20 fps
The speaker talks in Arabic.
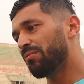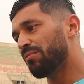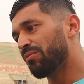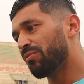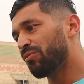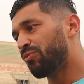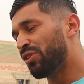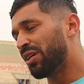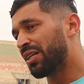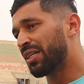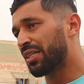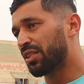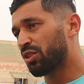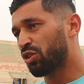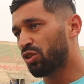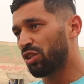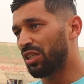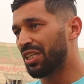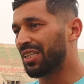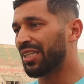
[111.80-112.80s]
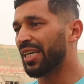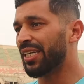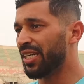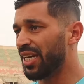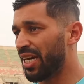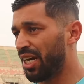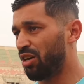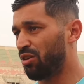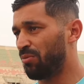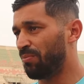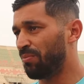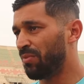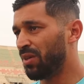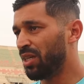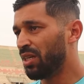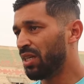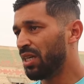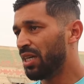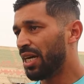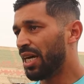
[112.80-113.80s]
الفريق يضيعهم
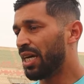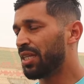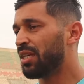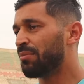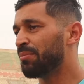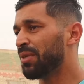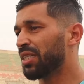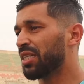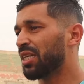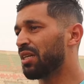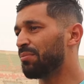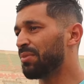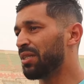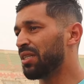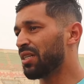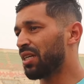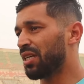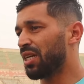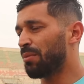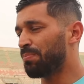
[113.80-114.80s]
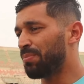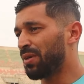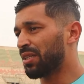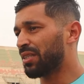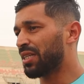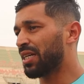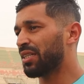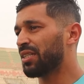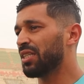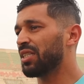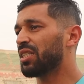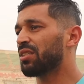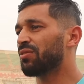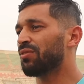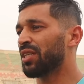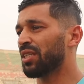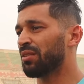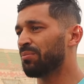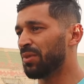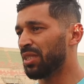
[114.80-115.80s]
انا ماذا بيا لاباط هذه
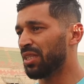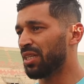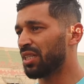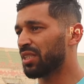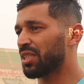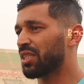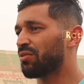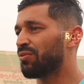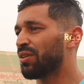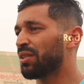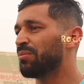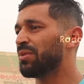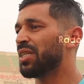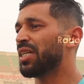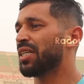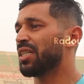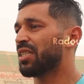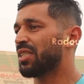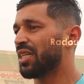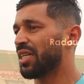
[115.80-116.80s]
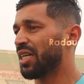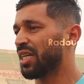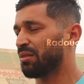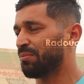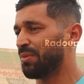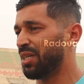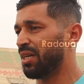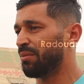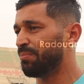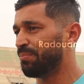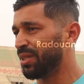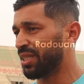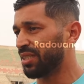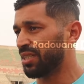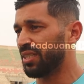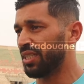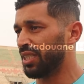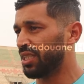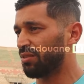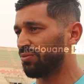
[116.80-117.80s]
استفاد منها تستفاد منها اتحاد بالعباس
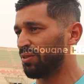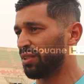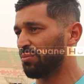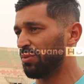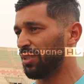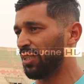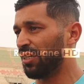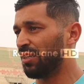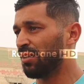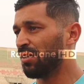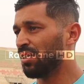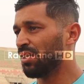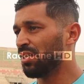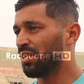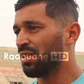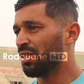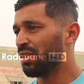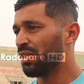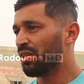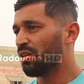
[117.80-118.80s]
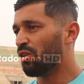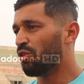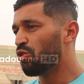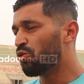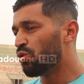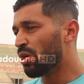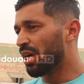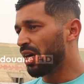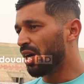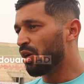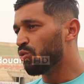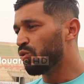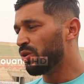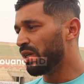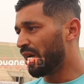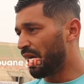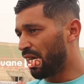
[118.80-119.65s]
اللي يستفاد منها هو اولى